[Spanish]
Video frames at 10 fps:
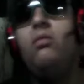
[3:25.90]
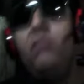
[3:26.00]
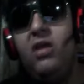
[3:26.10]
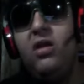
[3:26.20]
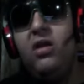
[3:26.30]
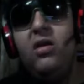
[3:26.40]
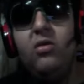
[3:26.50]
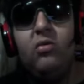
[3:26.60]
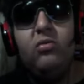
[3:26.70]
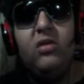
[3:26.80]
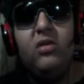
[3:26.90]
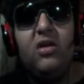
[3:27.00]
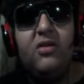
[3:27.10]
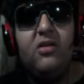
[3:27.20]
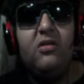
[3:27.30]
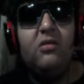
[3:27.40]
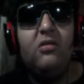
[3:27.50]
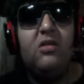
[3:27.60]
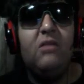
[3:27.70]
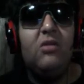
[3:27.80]
vez vi un
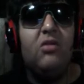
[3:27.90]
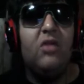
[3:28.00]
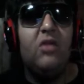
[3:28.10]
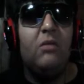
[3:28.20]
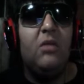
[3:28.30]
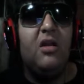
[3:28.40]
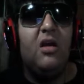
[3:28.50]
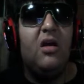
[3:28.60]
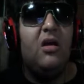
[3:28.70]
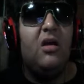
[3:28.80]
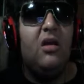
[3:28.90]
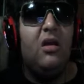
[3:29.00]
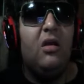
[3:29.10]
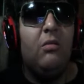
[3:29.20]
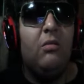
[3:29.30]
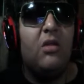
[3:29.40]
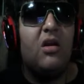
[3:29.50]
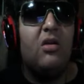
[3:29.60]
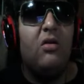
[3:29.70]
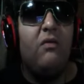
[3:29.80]
streamer de una mina y mi
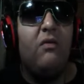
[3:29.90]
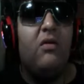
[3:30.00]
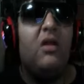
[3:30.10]
reacción